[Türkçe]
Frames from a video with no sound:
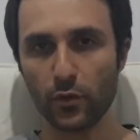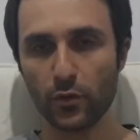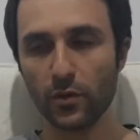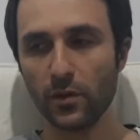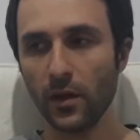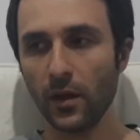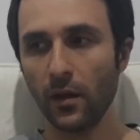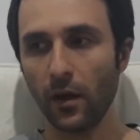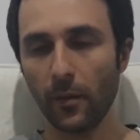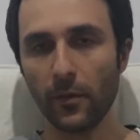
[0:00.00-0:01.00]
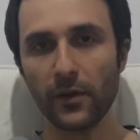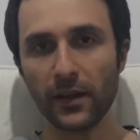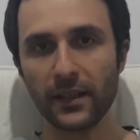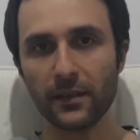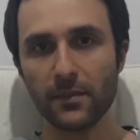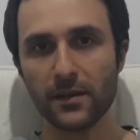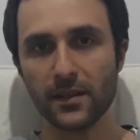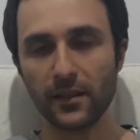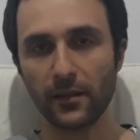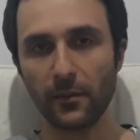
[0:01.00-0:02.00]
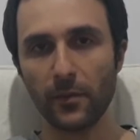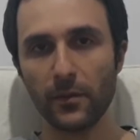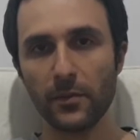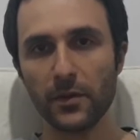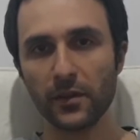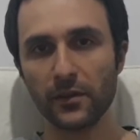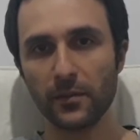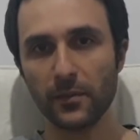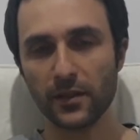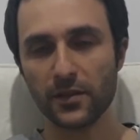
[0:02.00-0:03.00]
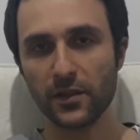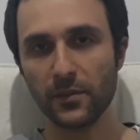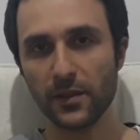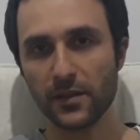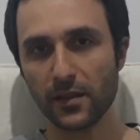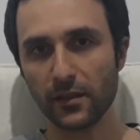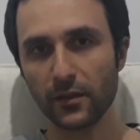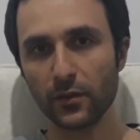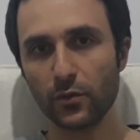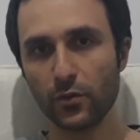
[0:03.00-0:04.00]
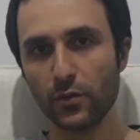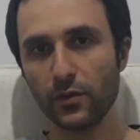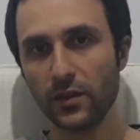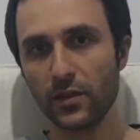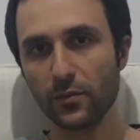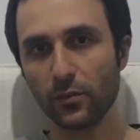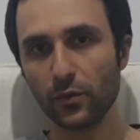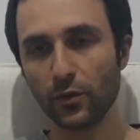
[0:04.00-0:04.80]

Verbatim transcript: boşu. Ama fark etmez yani tamamıyla bir yatırım aracı gibi insanların düşündüğü için bu